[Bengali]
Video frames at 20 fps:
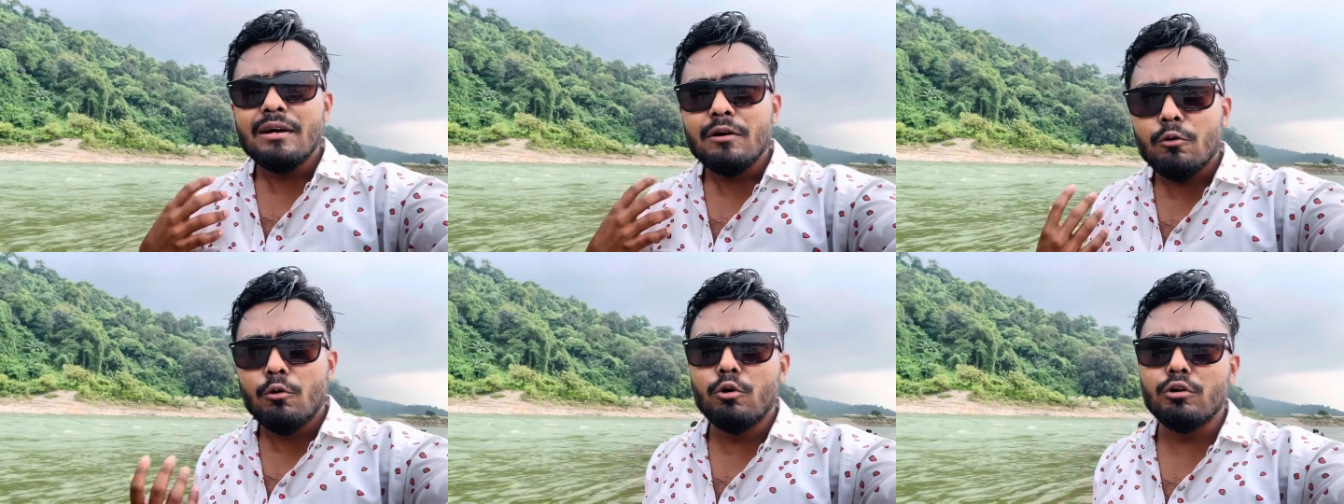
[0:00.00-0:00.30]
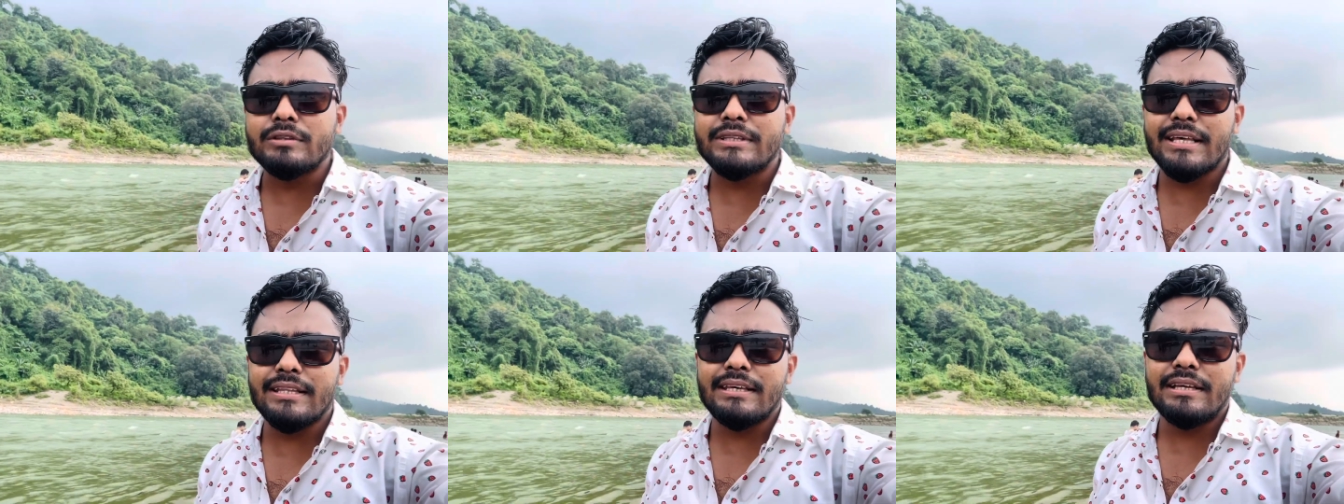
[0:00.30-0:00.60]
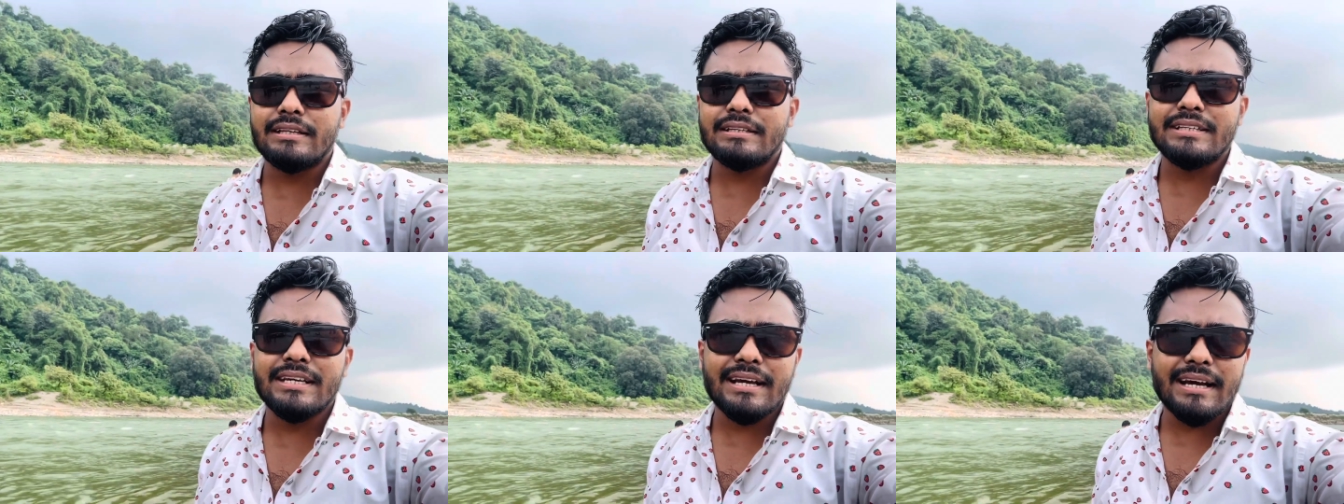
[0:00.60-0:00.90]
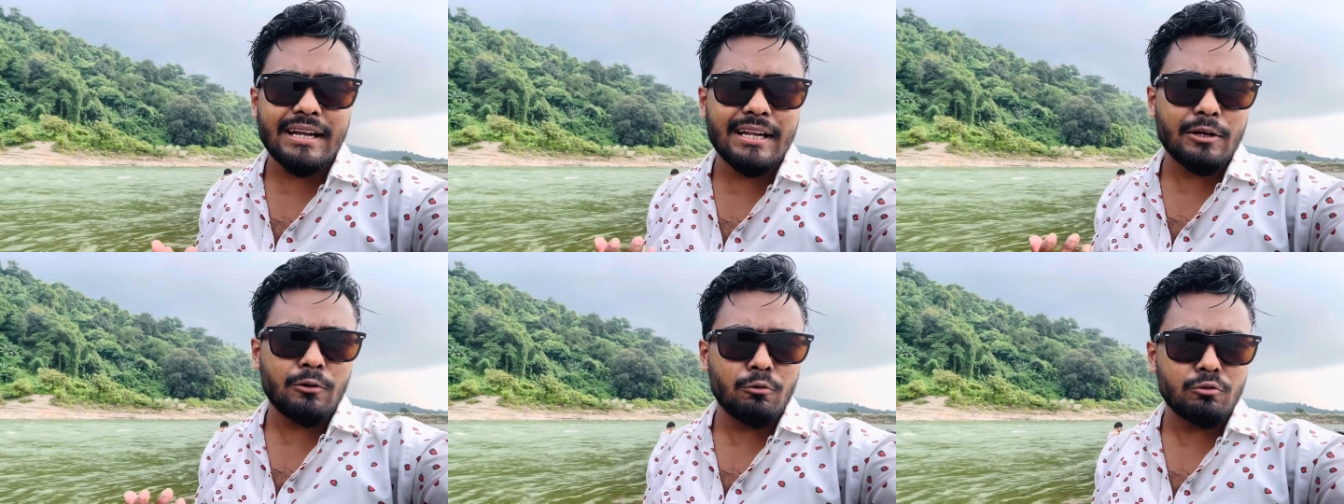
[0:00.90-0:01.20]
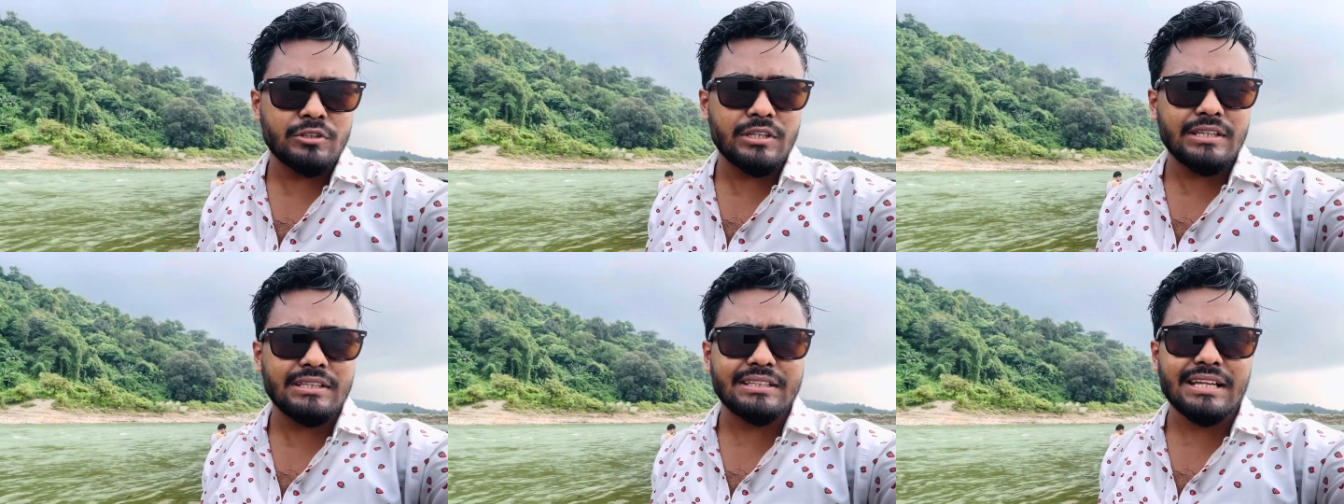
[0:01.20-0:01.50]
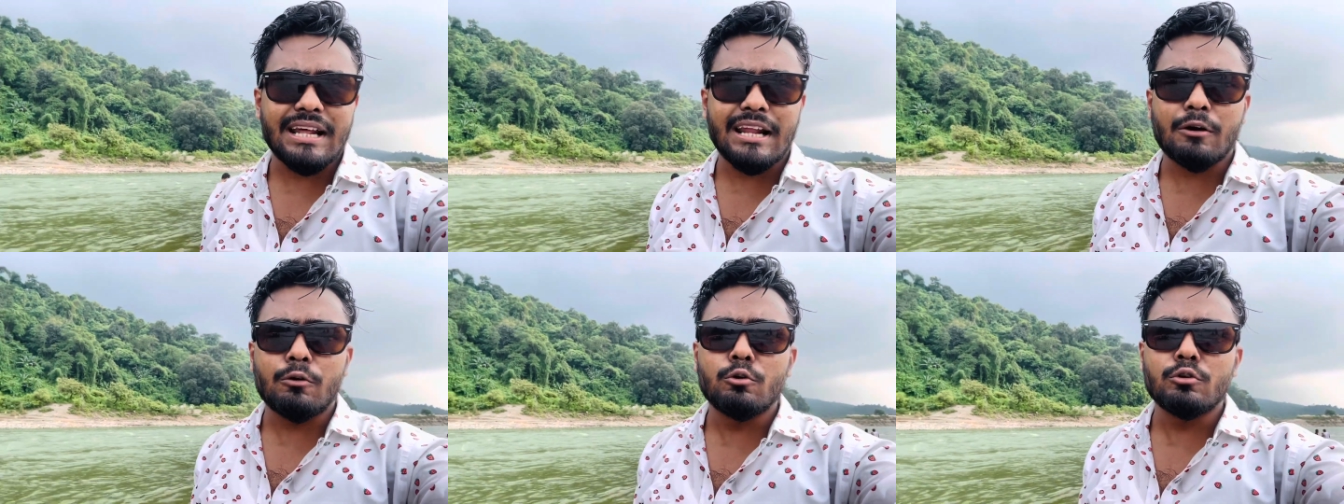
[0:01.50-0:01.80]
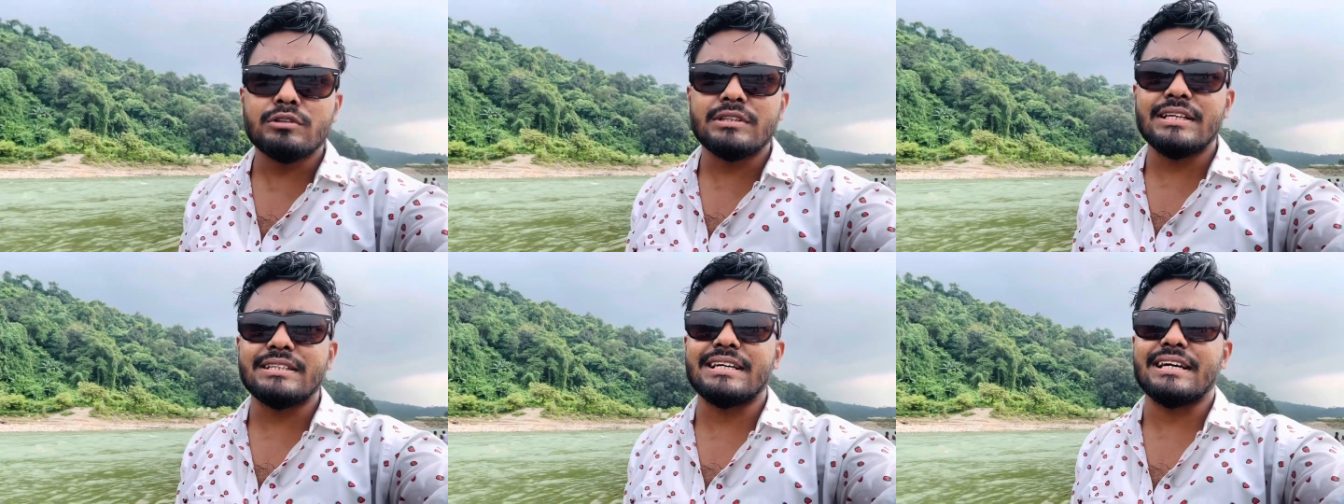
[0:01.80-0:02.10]
ঘুরতে দিন যেখানে খুশি তারা
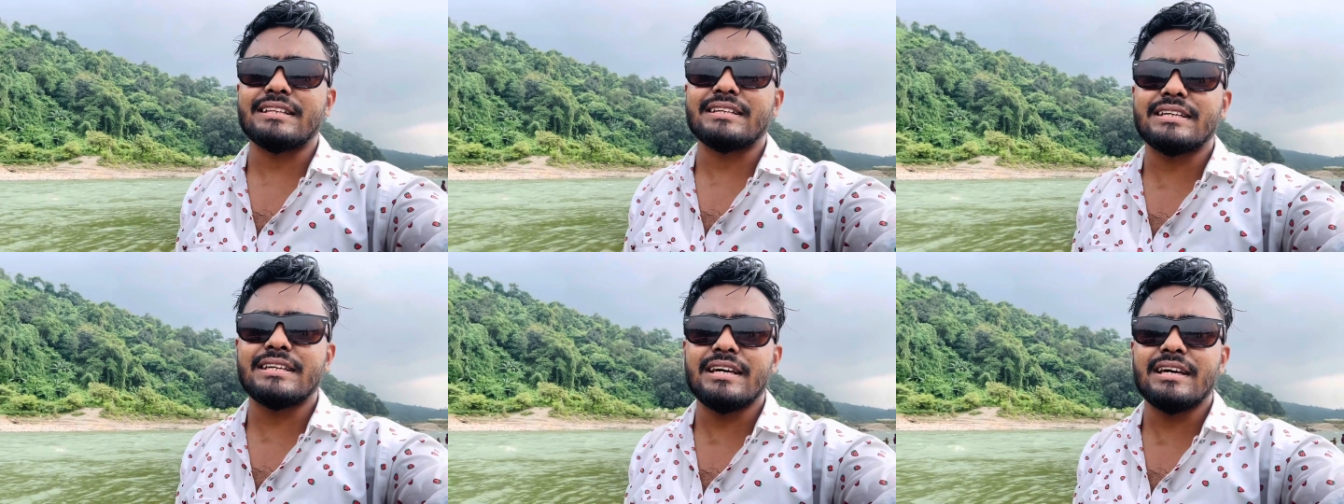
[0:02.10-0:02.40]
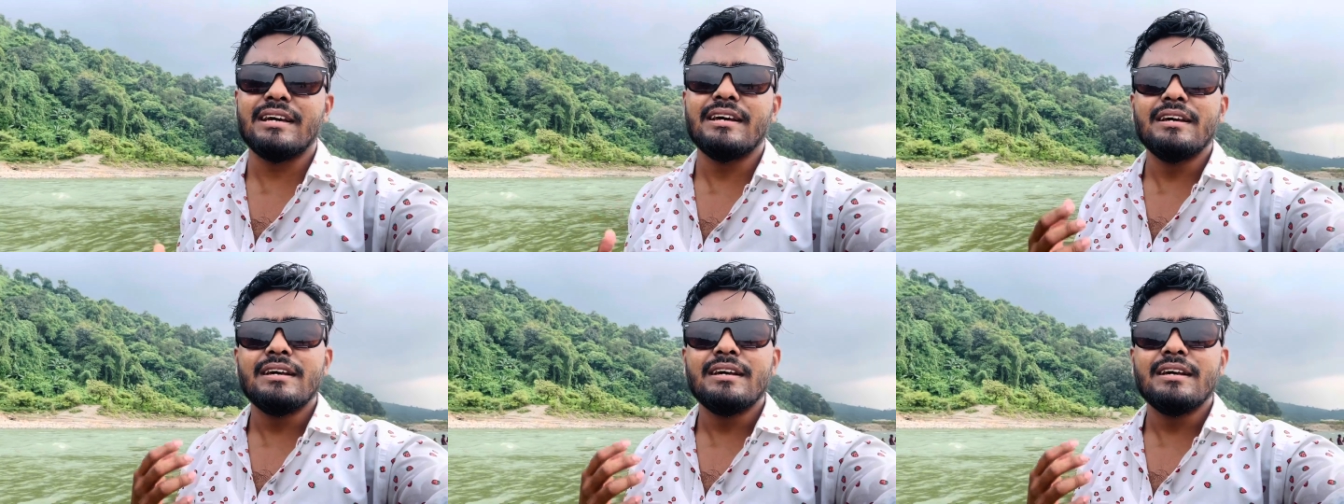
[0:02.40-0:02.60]
ঘুরতে চাচ্ছে